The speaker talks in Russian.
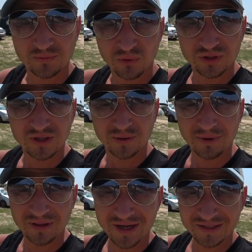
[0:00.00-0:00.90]
вот
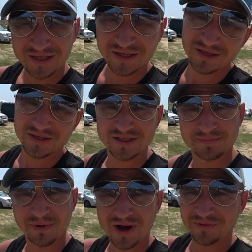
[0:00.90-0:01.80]
палатка
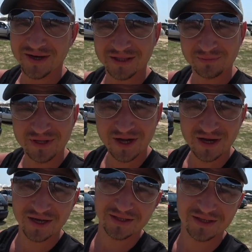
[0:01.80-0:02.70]
справа от меня.
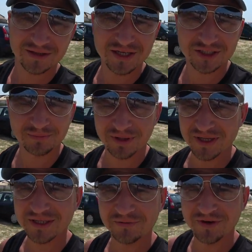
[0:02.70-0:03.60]
Это наша палатка, в